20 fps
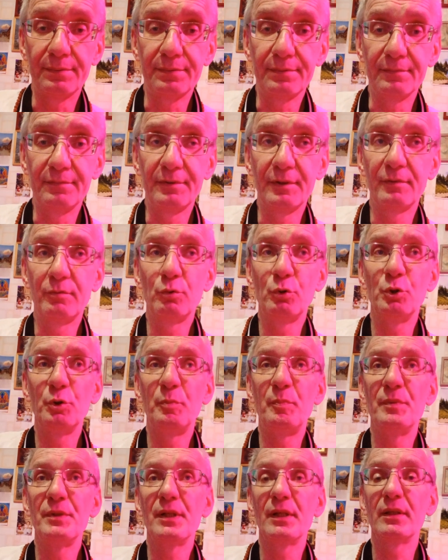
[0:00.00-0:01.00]

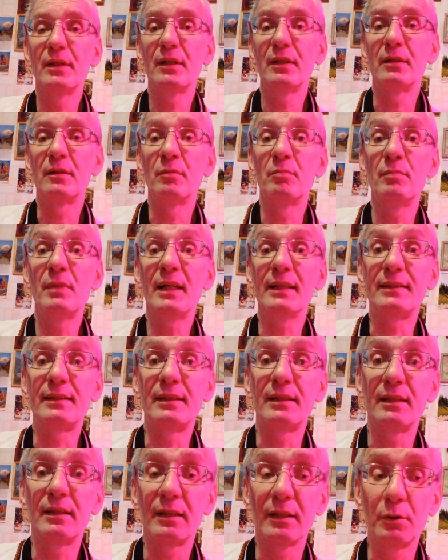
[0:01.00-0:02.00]
выводит меня на это
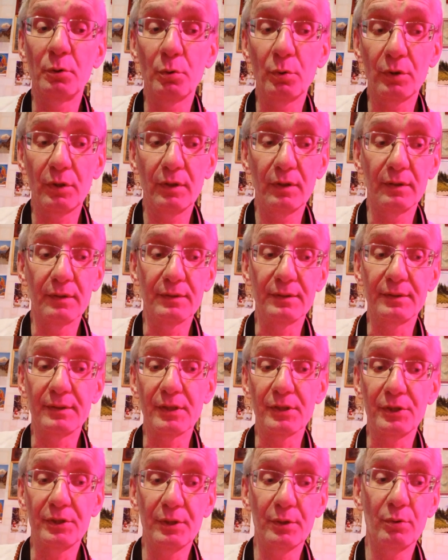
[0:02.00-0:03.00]
мать, которая со
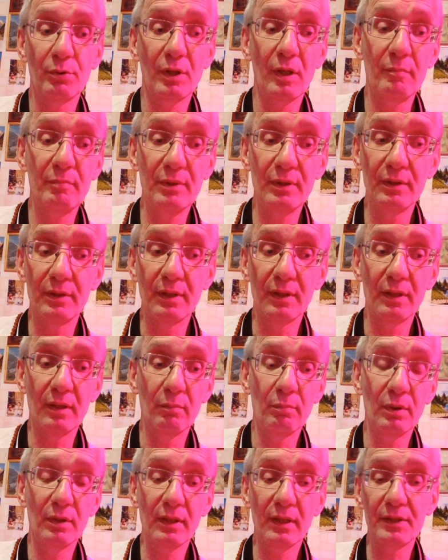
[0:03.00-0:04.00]
Шриурабинда она
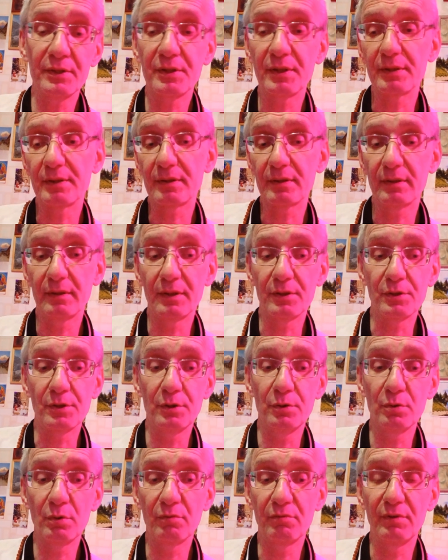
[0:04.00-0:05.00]
была сейчас, значит,
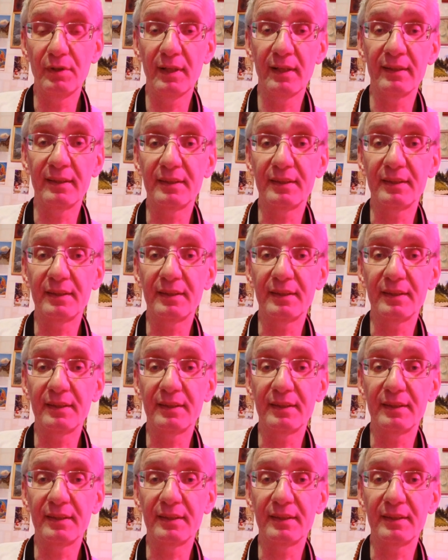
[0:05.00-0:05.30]
ее вариант